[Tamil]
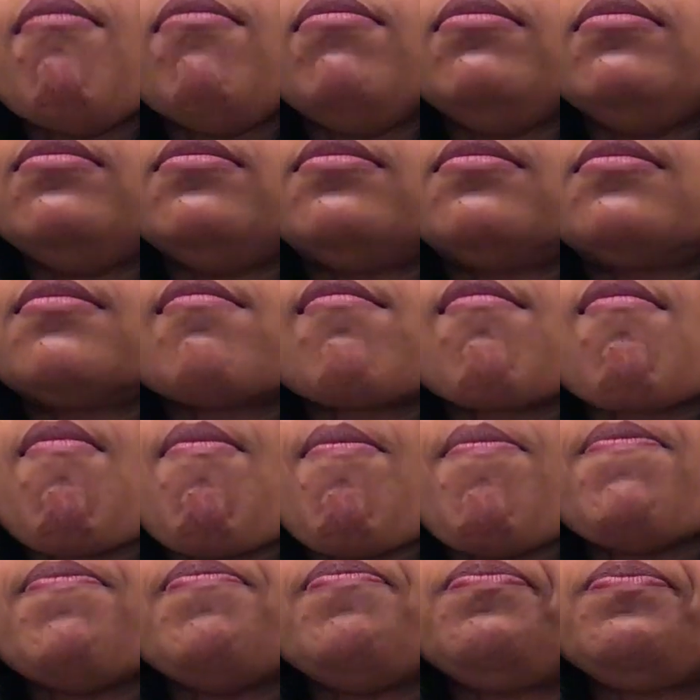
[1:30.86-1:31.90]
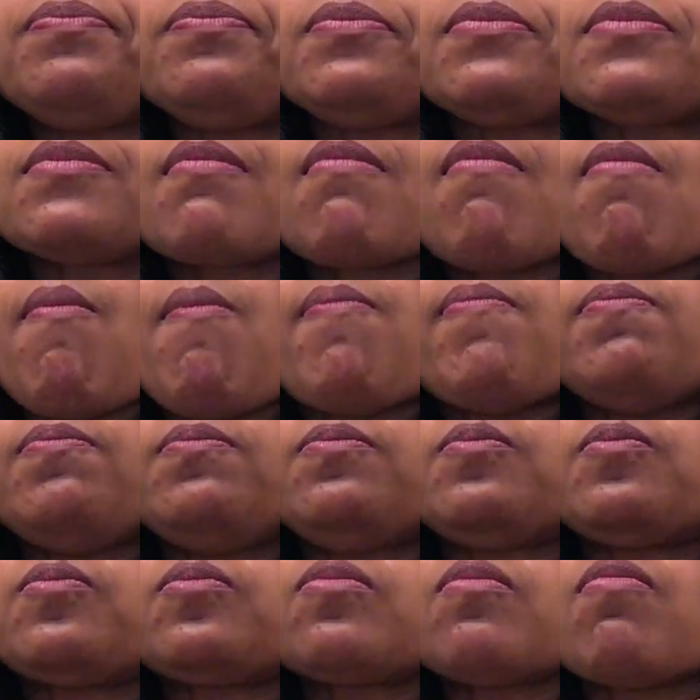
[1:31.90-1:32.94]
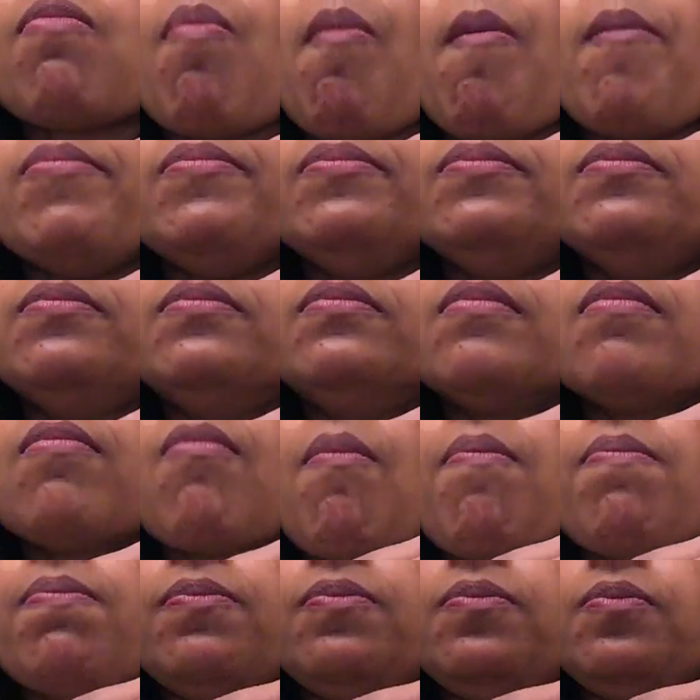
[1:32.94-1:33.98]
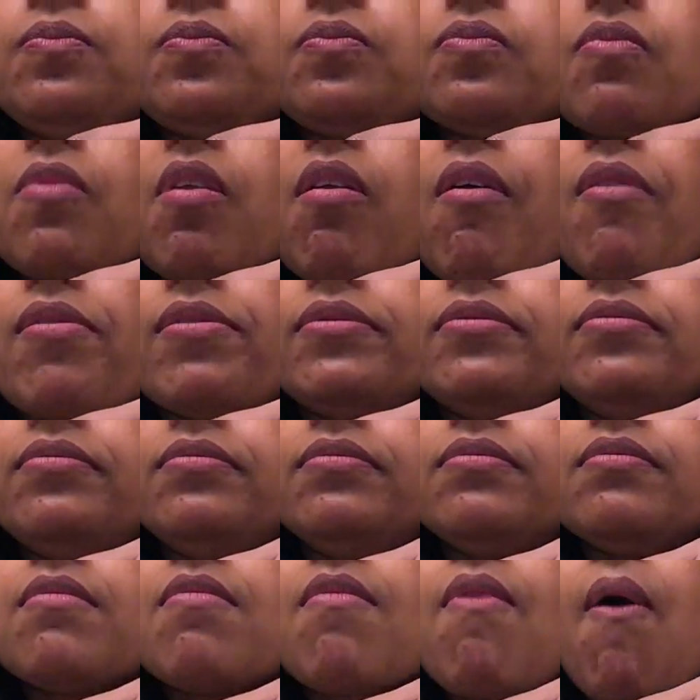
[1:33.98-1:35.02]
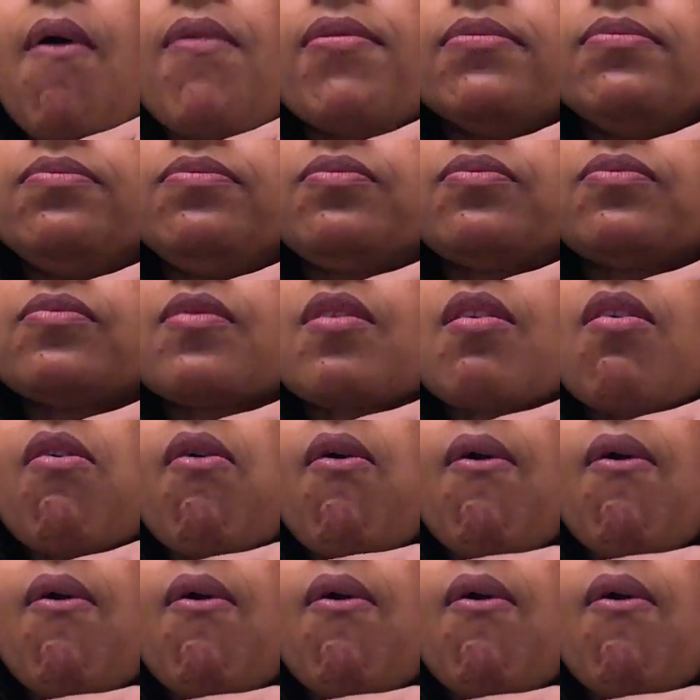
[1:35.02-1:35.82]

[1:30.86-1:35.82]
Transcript: வந்து மட்டுப்படுத்தி நம்ம உறக்கத்தை வந்து தூக்கத்தை வந்து தடை செய்யும் அதனால் இரவு